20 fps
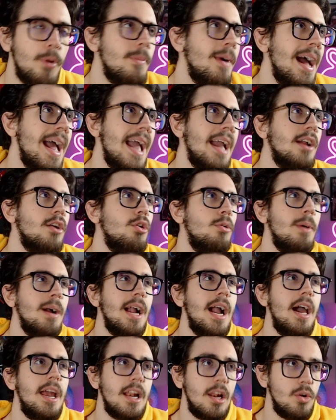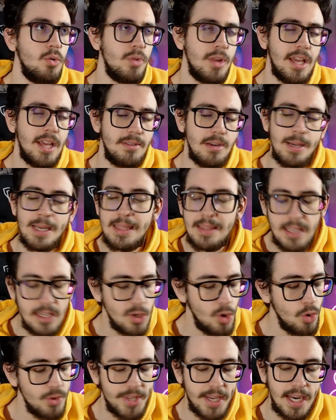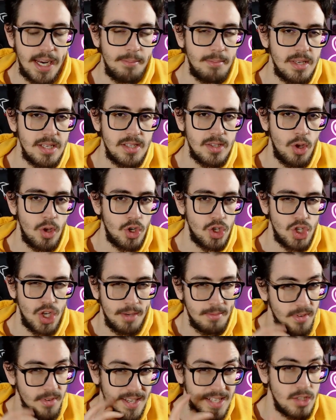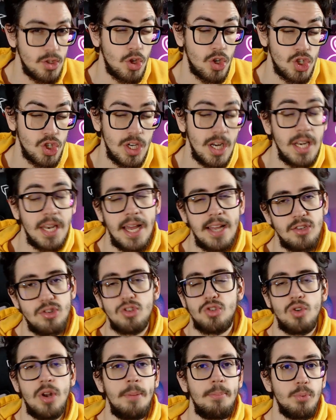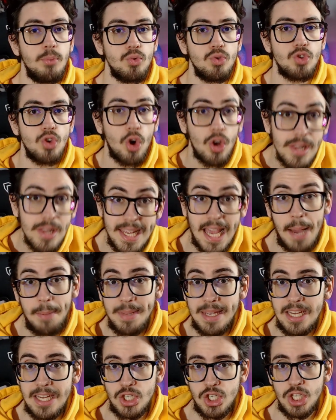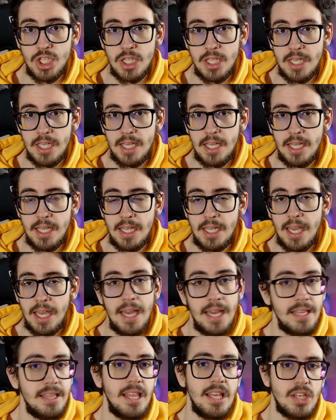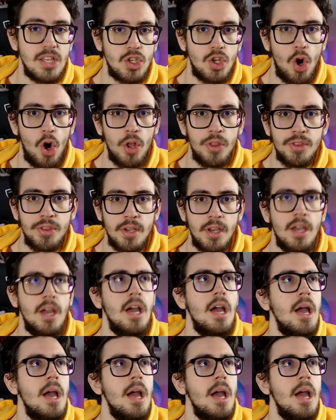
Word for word: Ma ecco, magari l'unica veramente nota che mi storce, e mi fa storcere il naso, sono appunto gli amici di, di Scott.